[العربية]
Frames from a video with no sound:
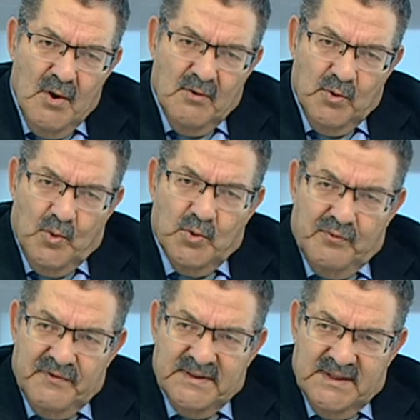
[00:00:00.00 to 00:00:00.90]
يكونوا
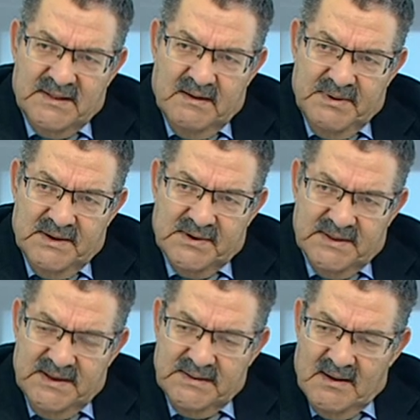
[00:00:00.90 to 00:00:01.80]
فيه تدابير
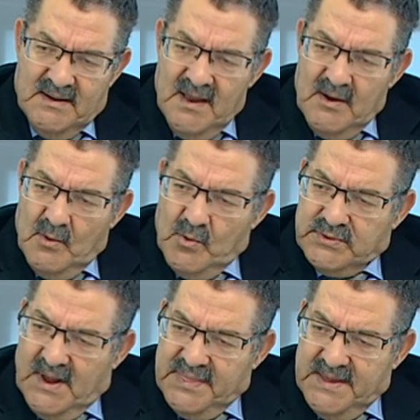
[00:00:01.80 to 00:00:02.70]
جديده
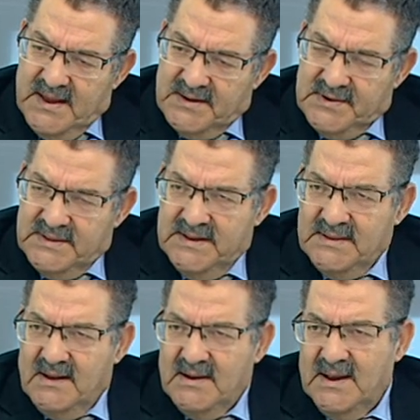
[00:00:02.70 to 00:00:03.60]
وتحضيرات
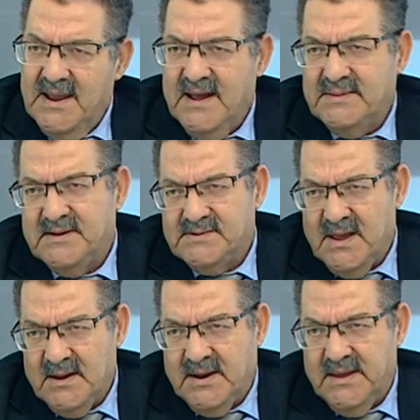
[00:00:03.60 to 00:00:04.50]
جديده لهذا
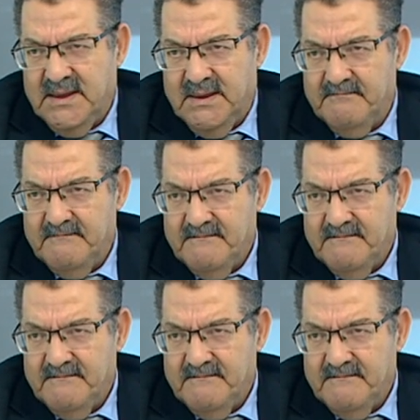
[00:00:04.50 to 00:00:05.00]
الشهر الكريم.